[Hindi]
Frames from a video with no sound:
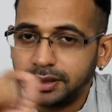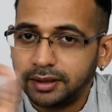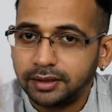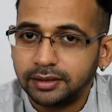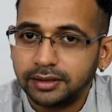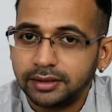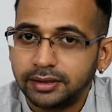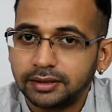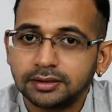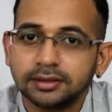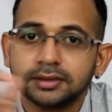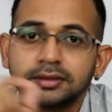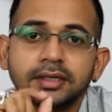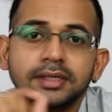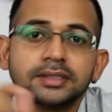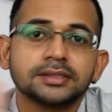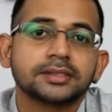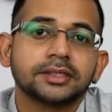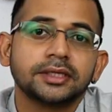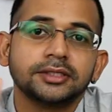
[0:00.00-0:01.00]
पेंटिंग
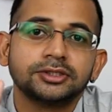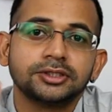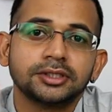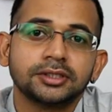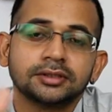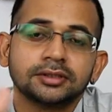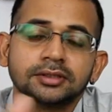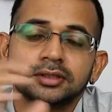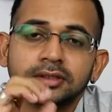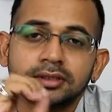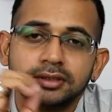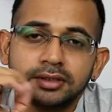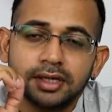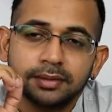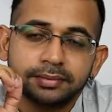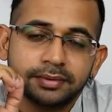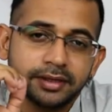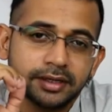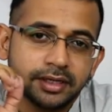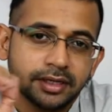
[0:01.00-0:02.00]
ना स्केचिंग या
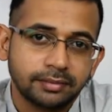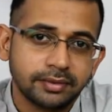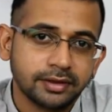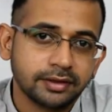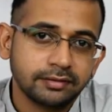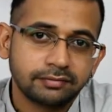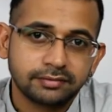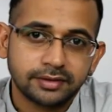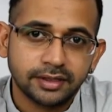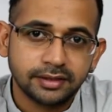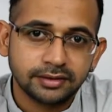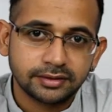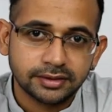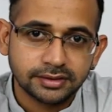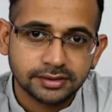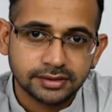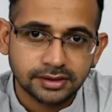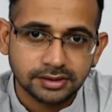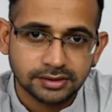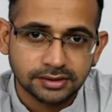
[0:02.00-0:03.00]
आपके घर में निफ्ट के
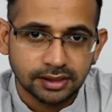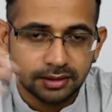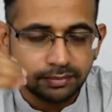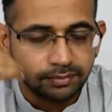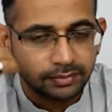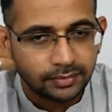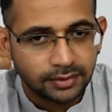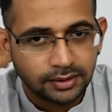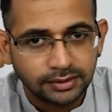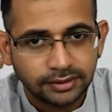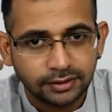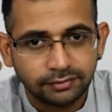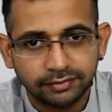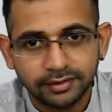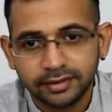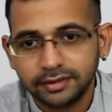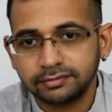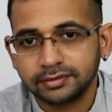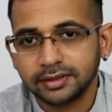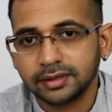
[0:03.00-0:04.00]
एंट्रेंस एग्ज़ाम या
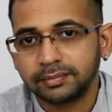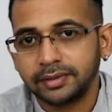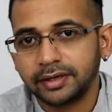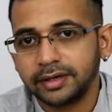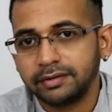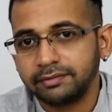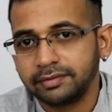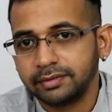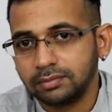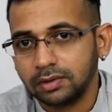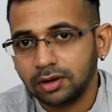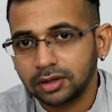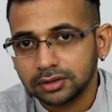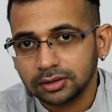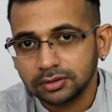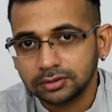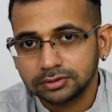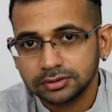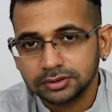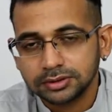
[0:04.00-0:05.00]
फिर निफ्ट के पढ़े हुए
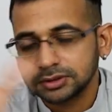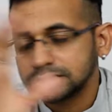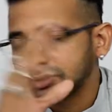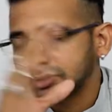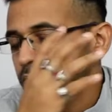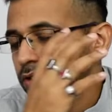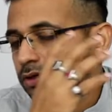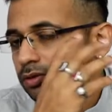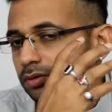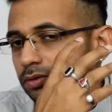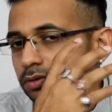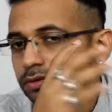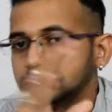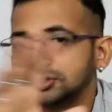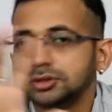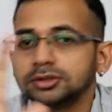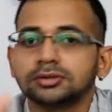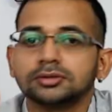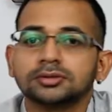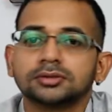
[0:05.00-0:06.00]
बहुत लोग होंगे
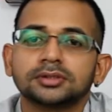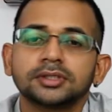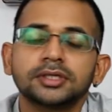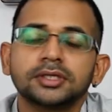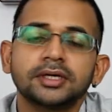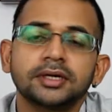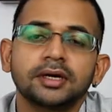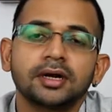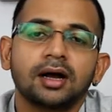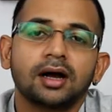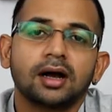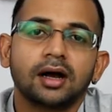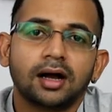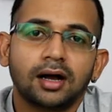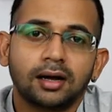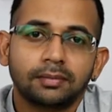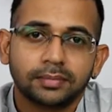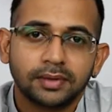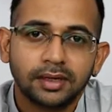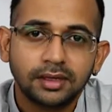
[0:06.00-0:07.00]
उन चीज़ों से
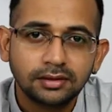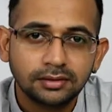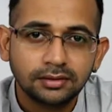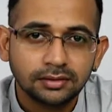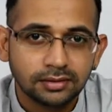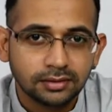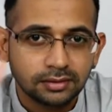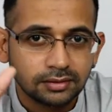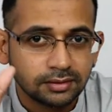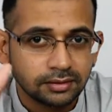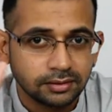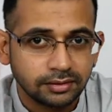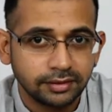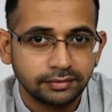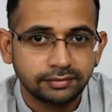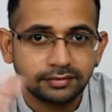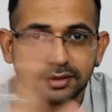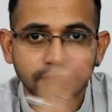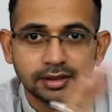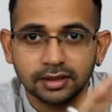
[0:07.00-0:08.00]
आपका
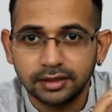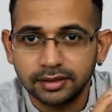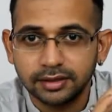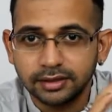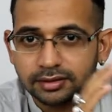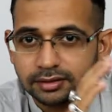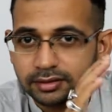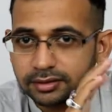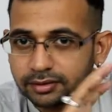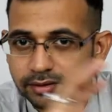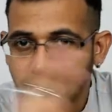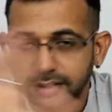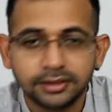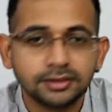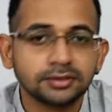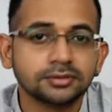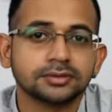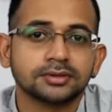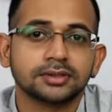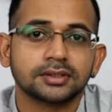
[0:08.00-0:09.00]
निफ्ट क्लियर
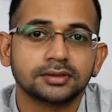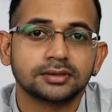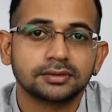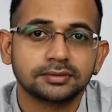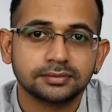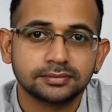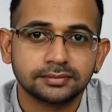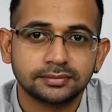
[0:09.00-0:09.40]
नहीं होता है